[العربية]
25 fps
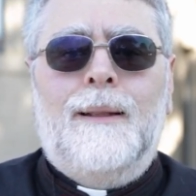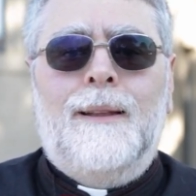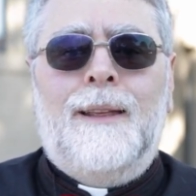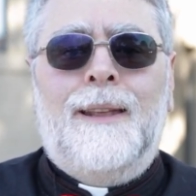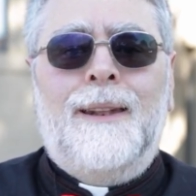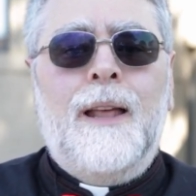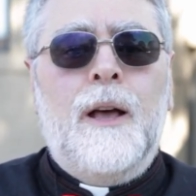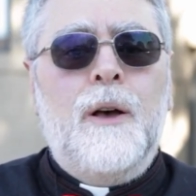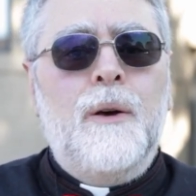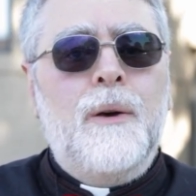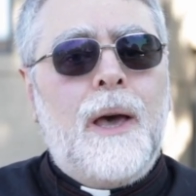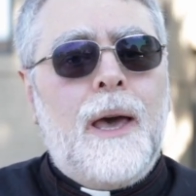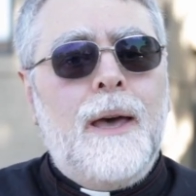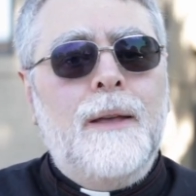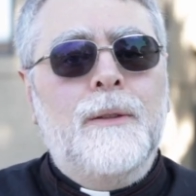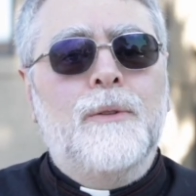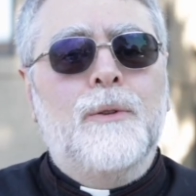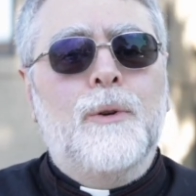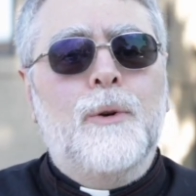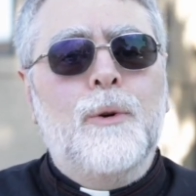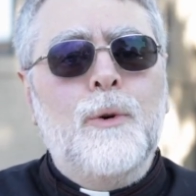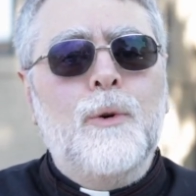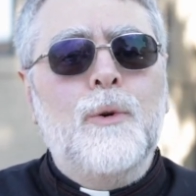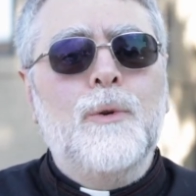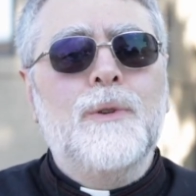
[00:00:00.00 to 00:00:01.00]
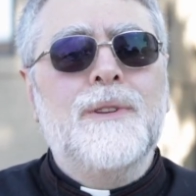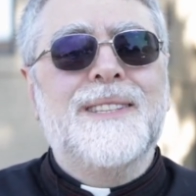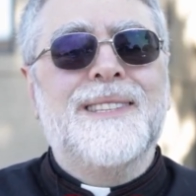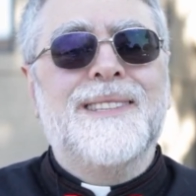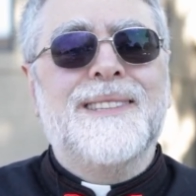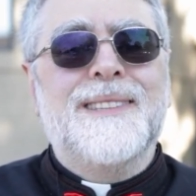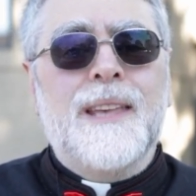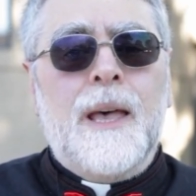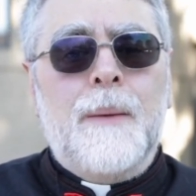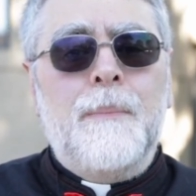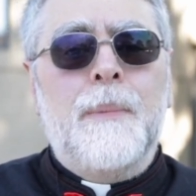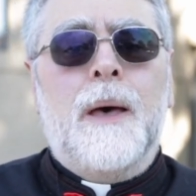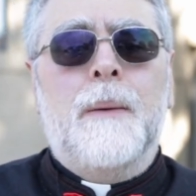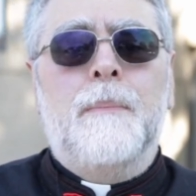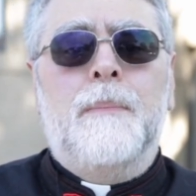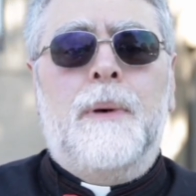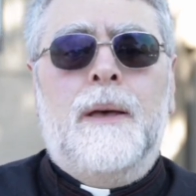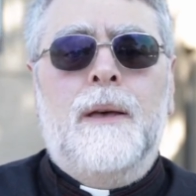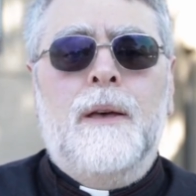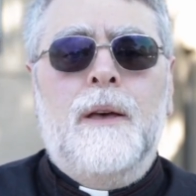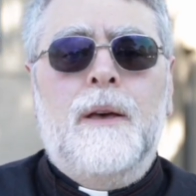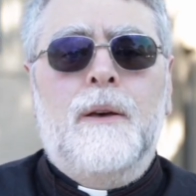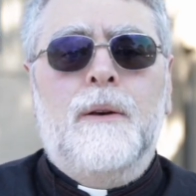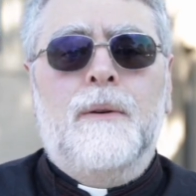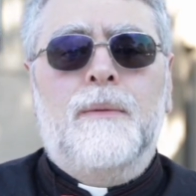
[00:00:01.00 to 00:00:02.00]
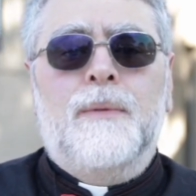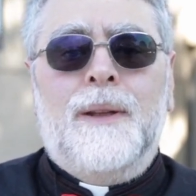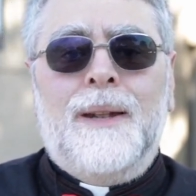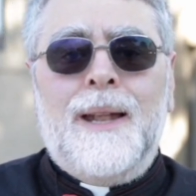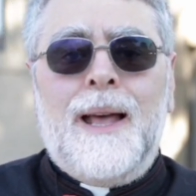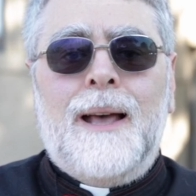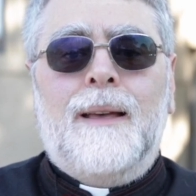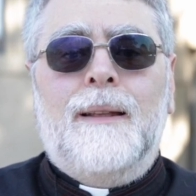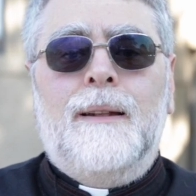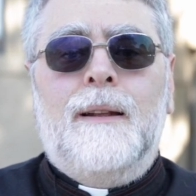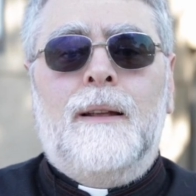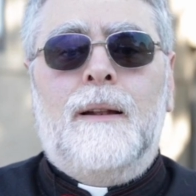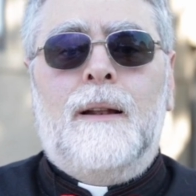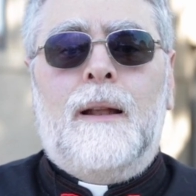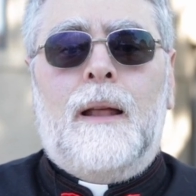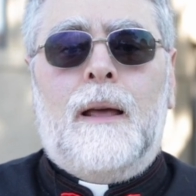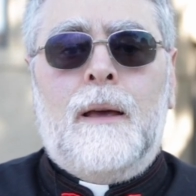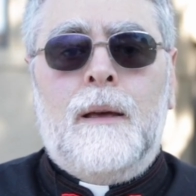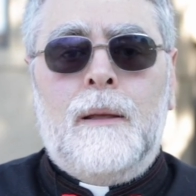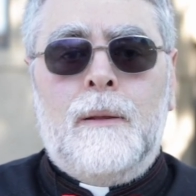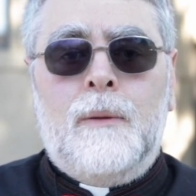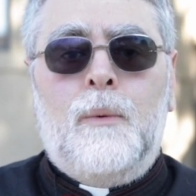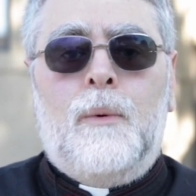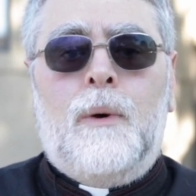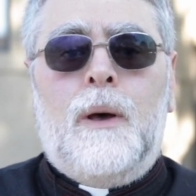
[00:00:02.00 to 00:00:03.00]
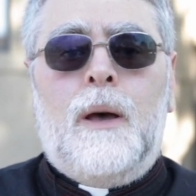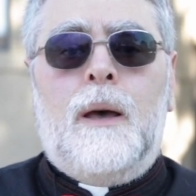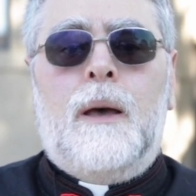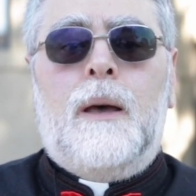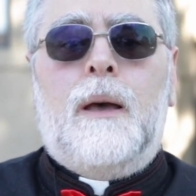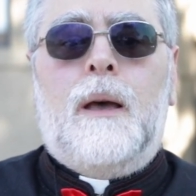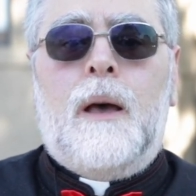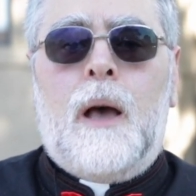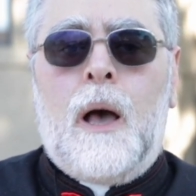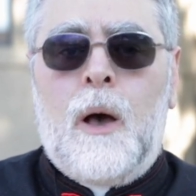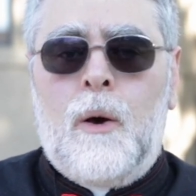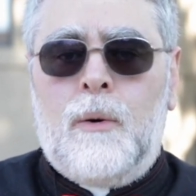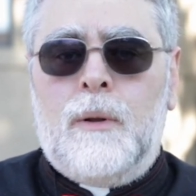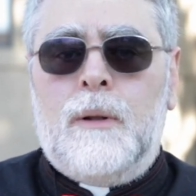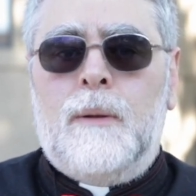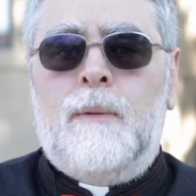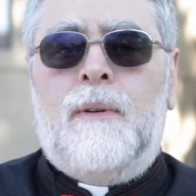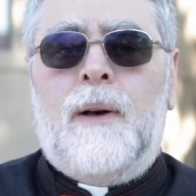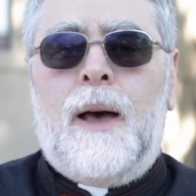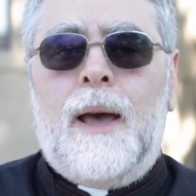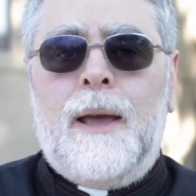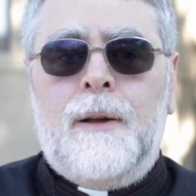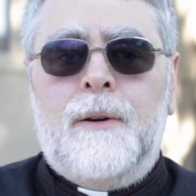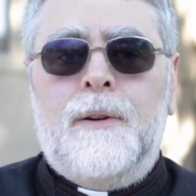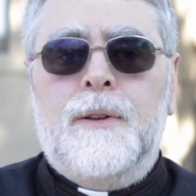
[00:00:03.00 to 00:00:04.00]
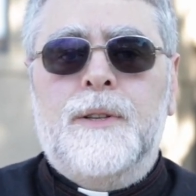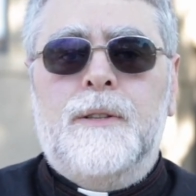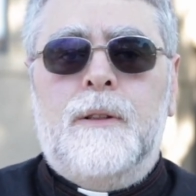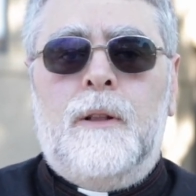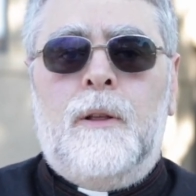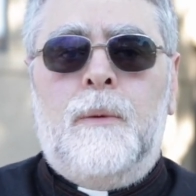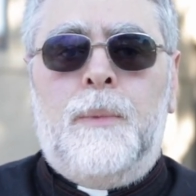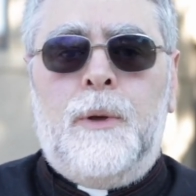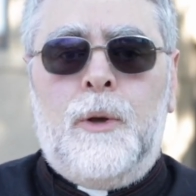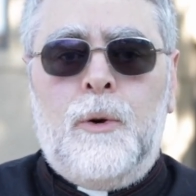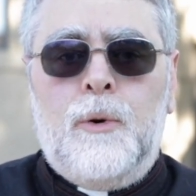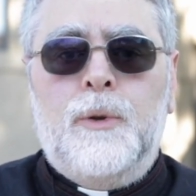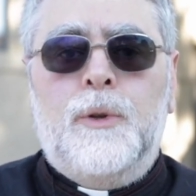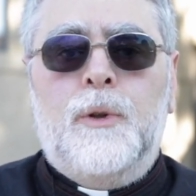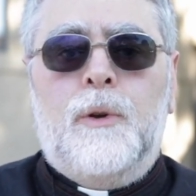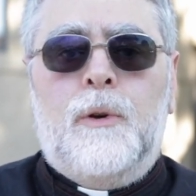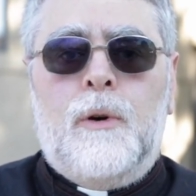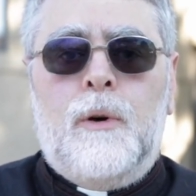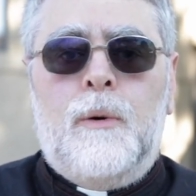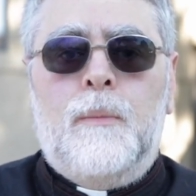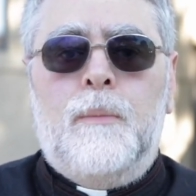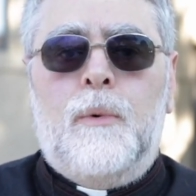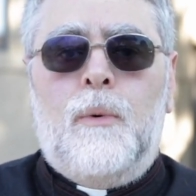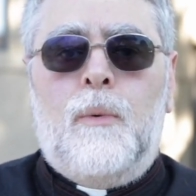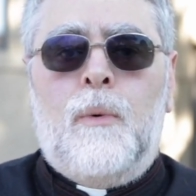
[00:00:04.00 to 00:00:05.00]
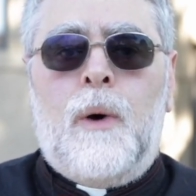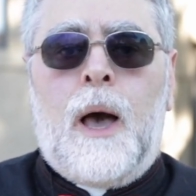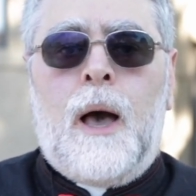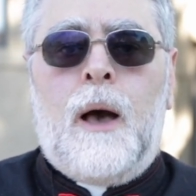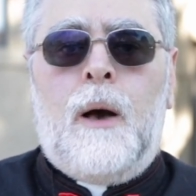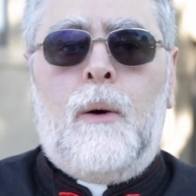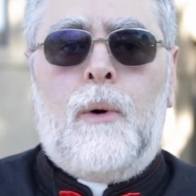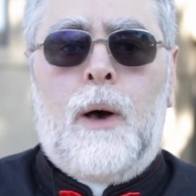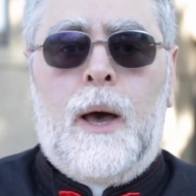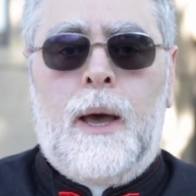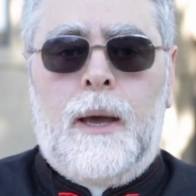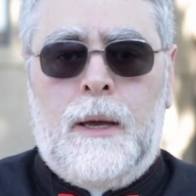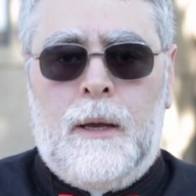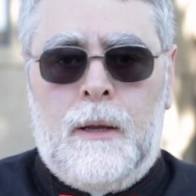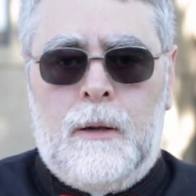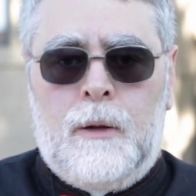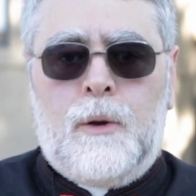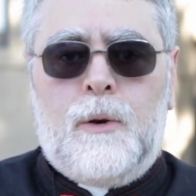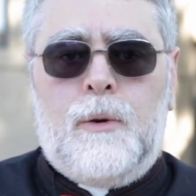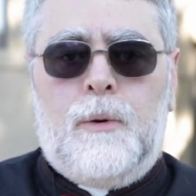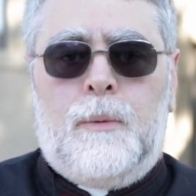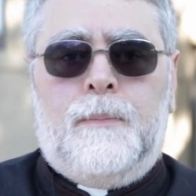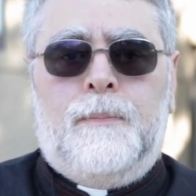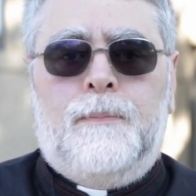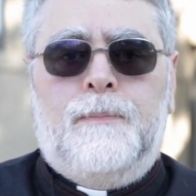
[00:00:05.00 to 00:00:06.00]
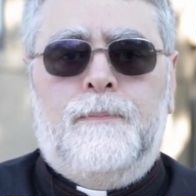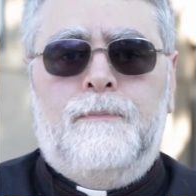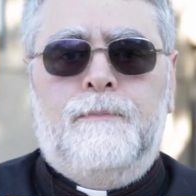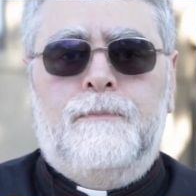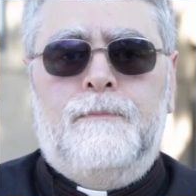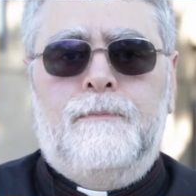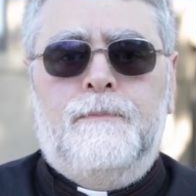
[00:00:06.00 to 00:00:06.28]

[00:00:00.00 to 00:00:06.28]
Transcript: لأنها قد تكون السبب في نقل العدوى أو الفيروس لبيوتكم وعوائلكم